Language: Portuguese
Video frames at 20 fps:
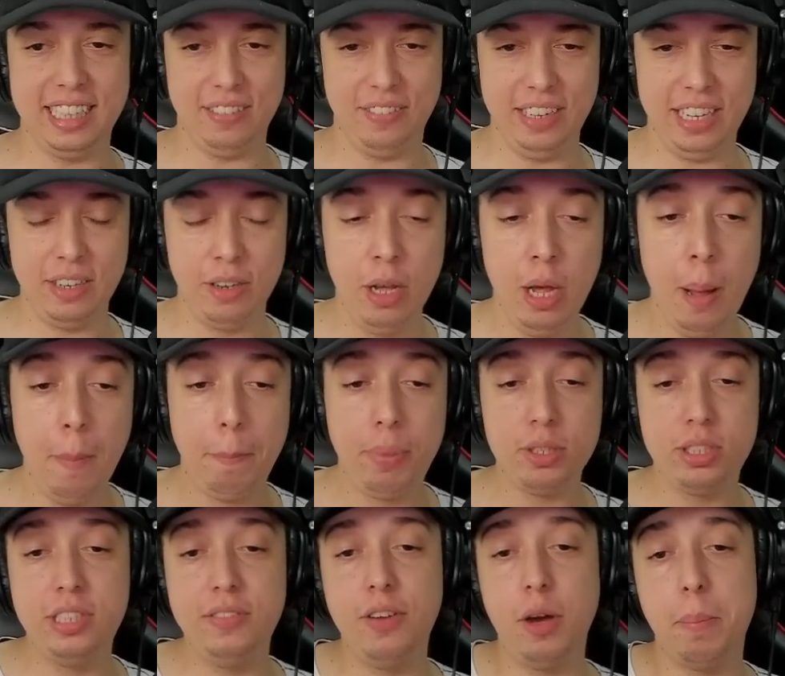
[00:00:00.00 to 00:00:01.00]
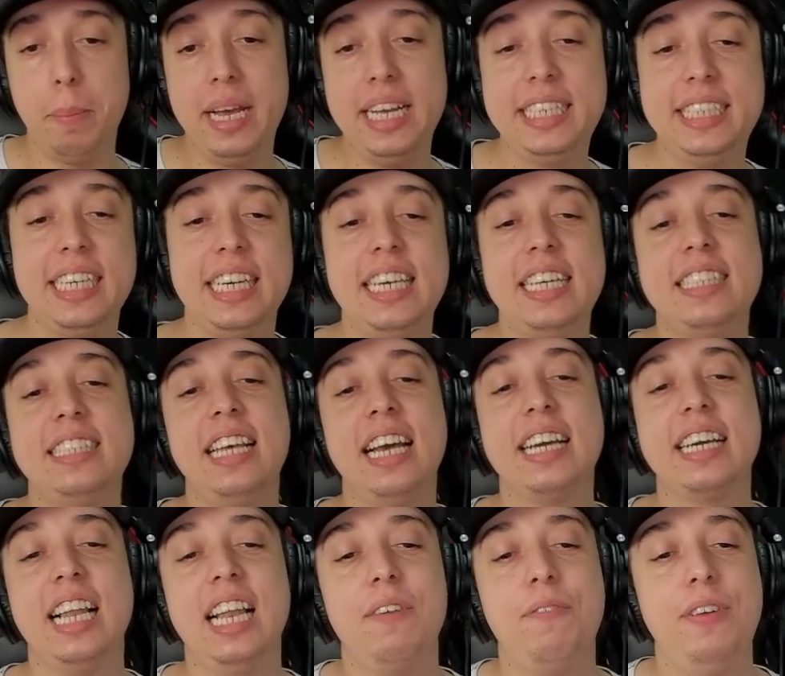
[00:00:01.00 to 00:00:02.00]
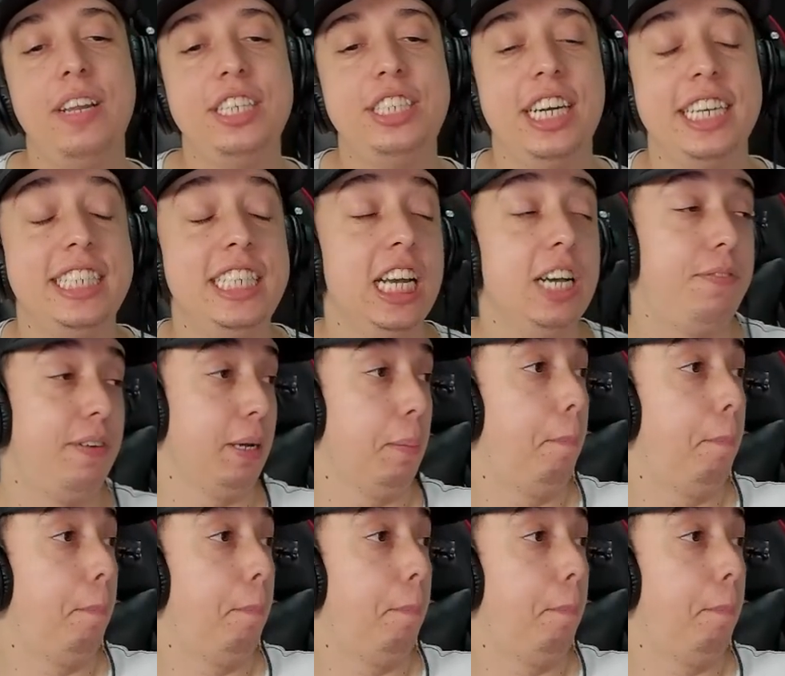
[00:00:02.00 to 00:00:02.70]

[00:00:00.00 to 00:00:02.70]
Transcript: vendo? Possivelmente esse é aquela flechadinha que faz...